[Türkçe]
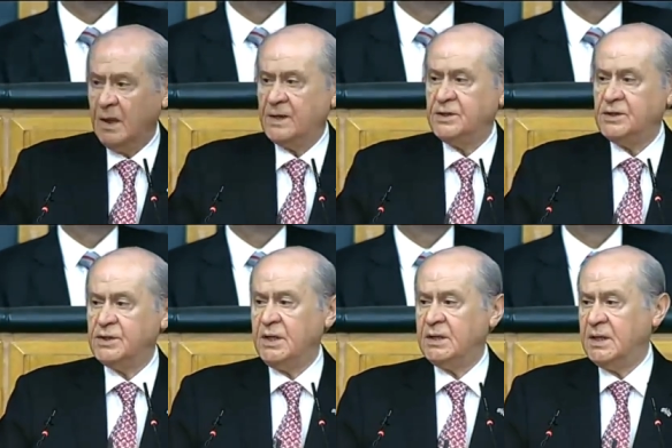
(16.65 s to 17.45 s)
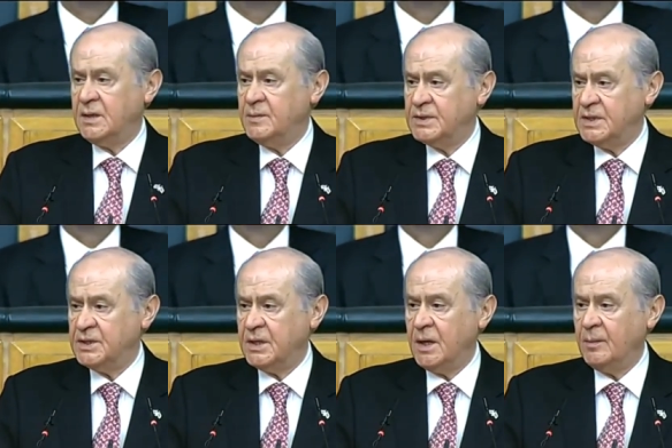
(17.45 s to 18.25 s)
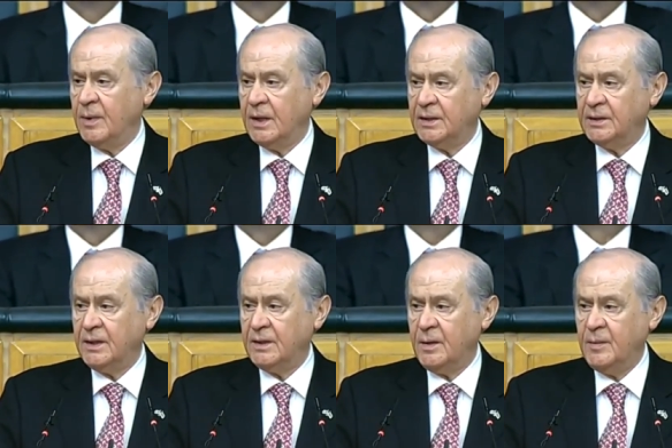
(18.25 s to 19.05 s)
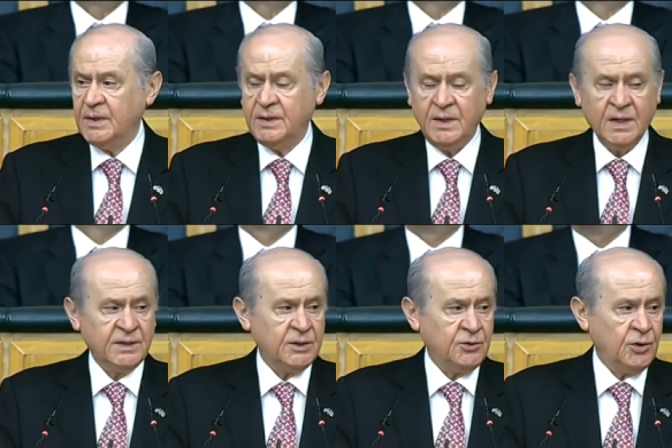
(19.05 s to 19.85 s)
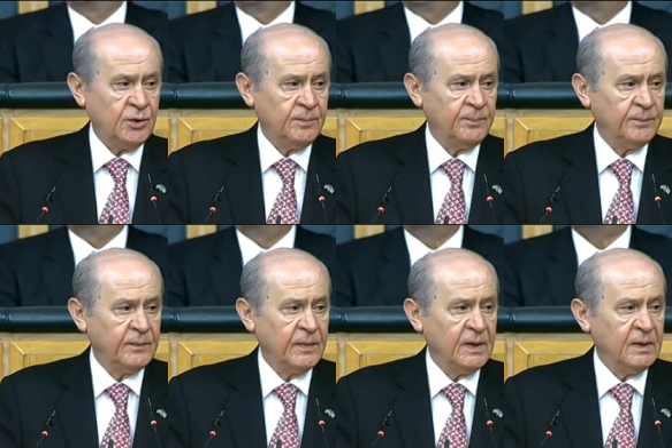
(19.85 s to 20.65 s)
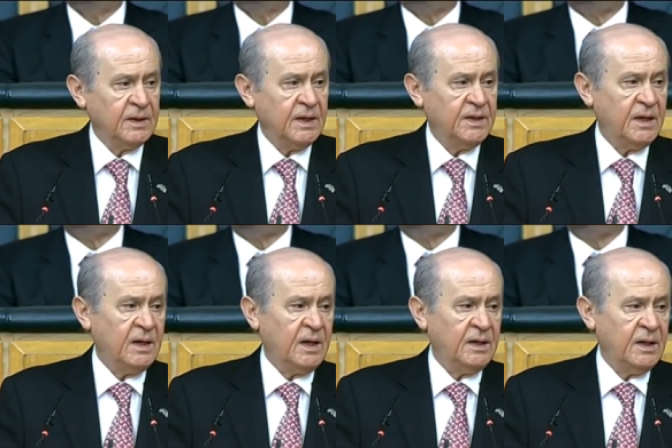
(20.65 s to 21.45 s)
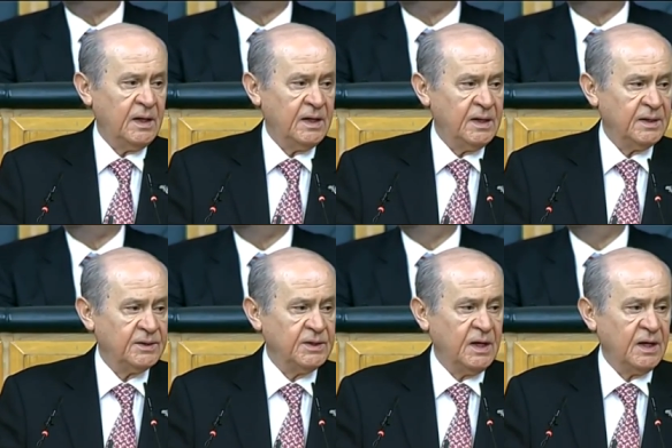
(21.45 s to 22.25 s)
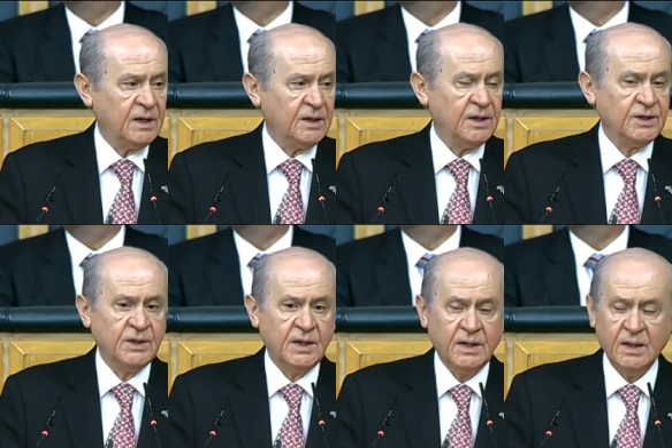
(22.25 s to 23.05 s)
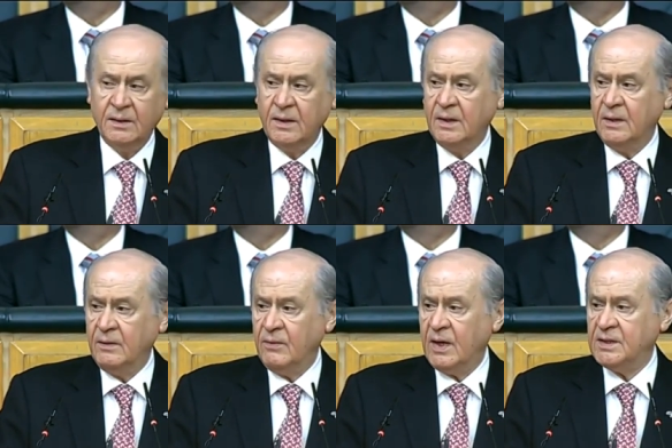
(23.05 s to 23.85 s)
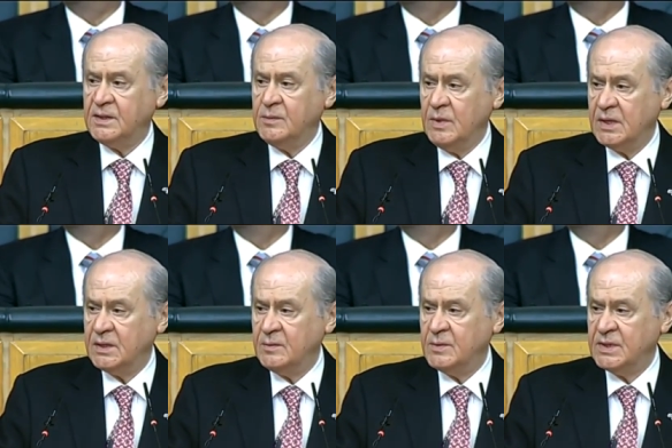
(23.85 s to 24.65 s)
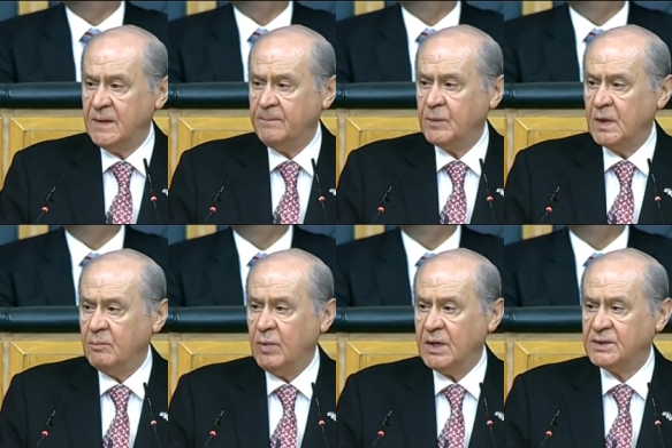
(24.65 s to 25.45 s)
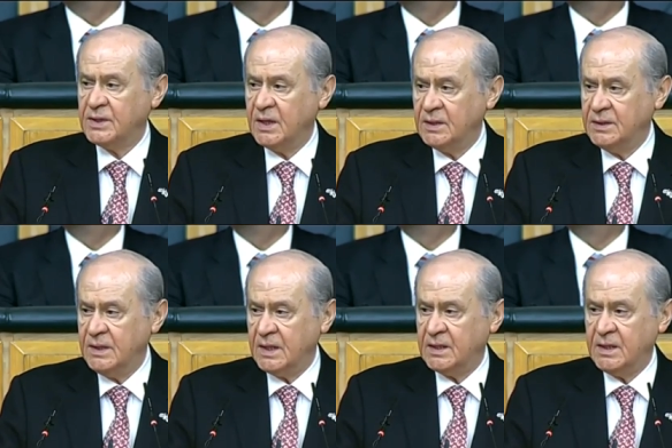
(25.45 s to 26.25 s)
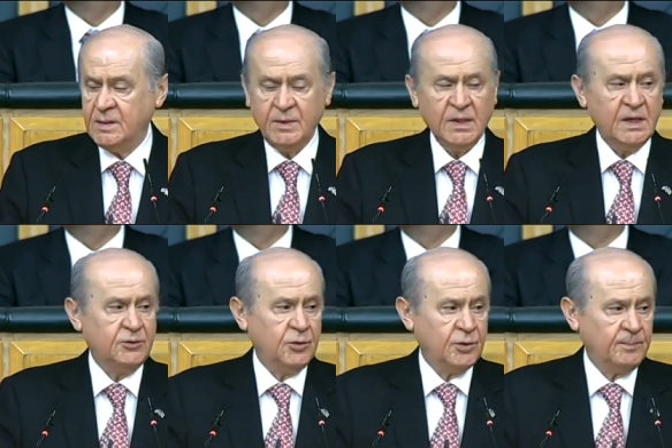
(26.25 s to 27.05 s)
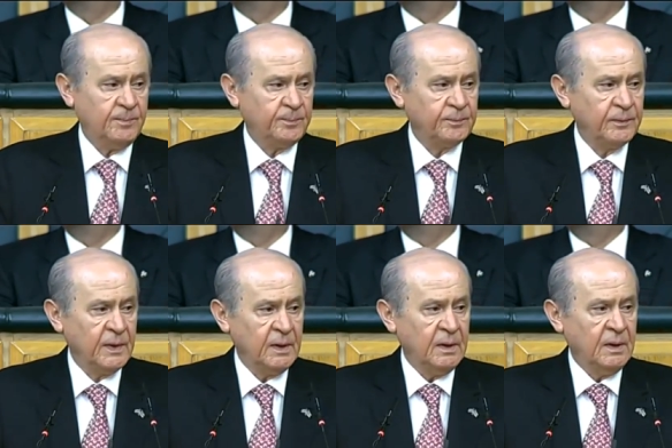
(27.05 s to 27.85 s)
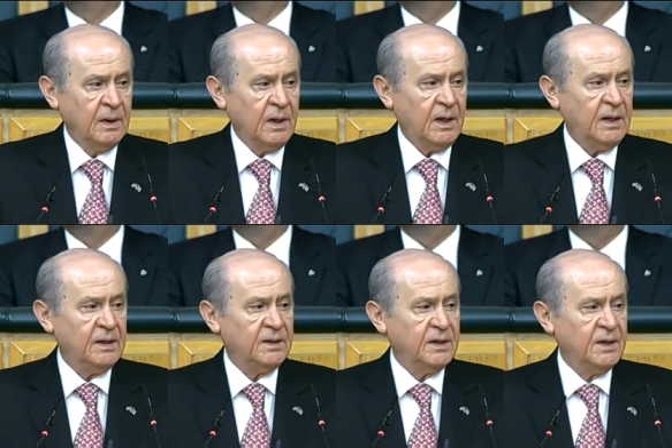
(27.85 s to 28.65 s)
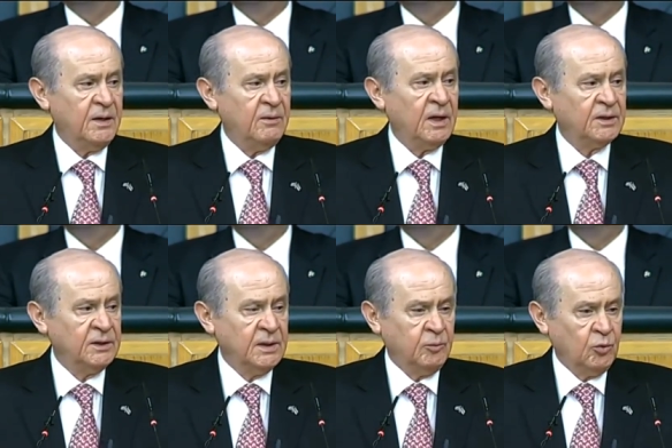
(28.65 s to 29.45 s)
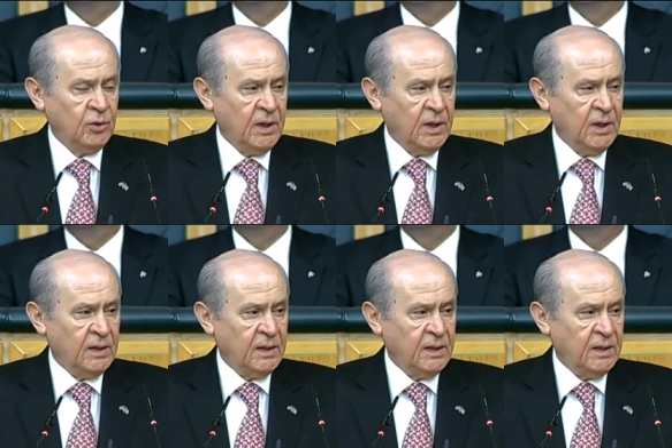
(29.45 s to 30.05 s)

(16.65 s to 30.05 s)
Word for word: Aziz şehitlerimize Cenab-ı Allah'tan rahmet niyaz ediyor. Kederli ailelerine, silah arkadaşlarına ve aziz milletimize başsağlığı dileklerimi iletiyorum. Halen tedavi altında bulunan